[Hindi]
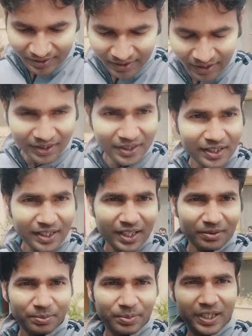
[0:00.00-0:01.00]
जल्दी
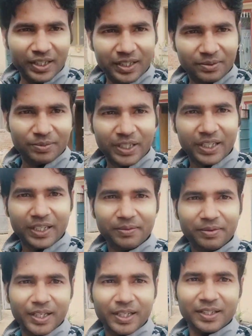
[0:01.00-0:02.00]
कार में बैठ के हम निकलने
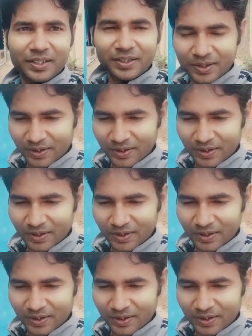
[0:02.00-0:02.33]
वाले हैं